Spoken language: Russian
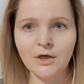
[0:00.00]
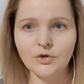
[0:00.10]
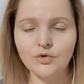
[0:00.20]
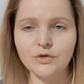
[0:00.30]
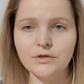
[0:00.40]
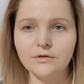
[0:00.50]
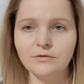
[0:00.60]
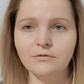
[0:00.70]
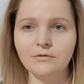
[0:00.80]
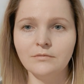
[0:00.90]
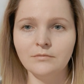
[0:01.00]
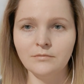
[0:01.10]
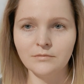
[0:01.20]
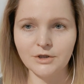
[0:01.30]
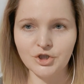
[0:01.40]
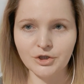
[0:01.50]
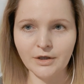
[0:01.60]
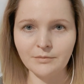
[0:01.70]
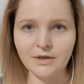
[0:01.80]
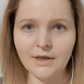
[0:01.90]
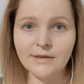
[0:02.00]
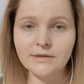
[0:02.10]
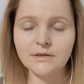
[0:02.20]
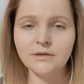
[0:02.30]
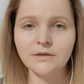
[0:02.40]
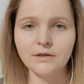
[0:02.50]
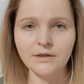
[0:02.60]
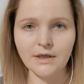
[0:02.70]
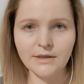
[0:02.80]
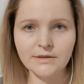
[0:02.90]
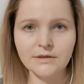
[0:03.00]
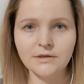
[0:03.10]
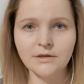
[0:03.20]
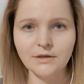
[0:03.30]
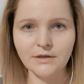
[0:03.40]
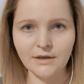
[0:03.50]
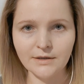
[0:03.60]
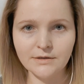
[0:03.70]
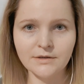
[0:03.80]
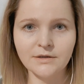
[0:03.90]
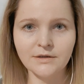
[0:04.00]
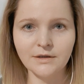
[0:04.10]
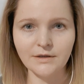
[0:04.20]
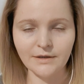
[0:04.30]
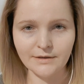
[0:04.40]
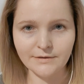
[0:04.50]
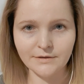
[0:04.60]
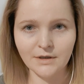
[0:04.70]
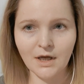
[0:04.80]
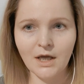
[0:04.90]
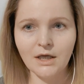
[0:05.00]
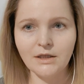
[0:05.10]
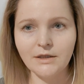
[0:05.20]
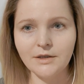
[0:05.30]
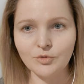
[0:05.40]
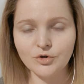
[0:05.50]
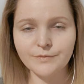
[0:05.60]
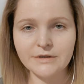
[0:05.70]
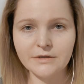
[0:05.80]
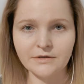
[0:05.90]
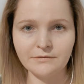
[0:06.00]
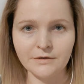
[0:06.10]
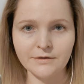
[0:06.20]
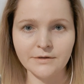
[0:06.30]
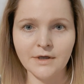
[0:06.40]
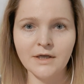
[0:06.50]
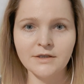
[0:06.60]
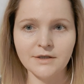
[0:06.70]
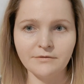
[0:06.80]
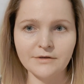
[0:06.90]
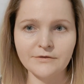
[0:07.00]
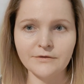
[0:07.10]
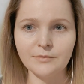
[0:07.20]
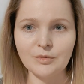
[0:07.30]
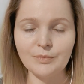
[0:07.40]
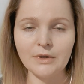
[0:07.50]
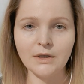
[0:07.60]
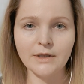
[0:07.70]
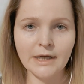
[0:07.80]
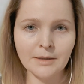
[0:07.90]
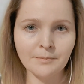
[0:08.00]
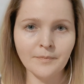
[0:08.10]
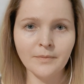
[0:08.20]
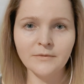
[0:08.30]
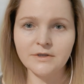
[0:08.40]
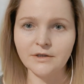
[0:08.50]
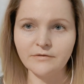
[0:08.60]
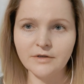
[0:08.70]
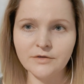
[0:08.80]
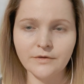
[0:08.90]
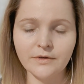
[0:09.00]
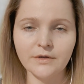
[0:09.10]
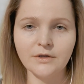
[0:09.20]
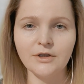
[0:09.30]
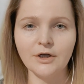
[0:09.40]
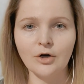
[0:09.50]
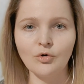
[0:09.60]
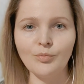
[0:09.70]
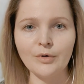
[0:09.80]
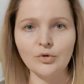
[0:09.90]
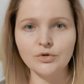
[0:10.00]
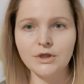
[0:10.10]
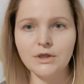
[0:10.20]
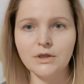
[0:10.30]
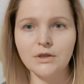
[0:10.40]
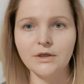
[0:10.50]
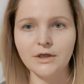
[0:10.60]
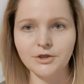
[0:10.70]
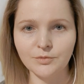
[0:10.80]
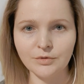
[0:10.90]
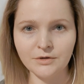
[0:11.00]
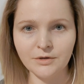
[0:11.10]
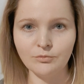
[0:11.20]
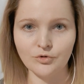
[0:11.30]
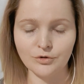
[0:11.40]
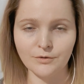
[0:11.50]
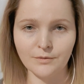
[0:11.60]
То есть мы начинаем есть, есть, есть, есть и не можем остановиться. Соответственно, мы переедаем, соответственно, ни о каком похудении речи быть не может.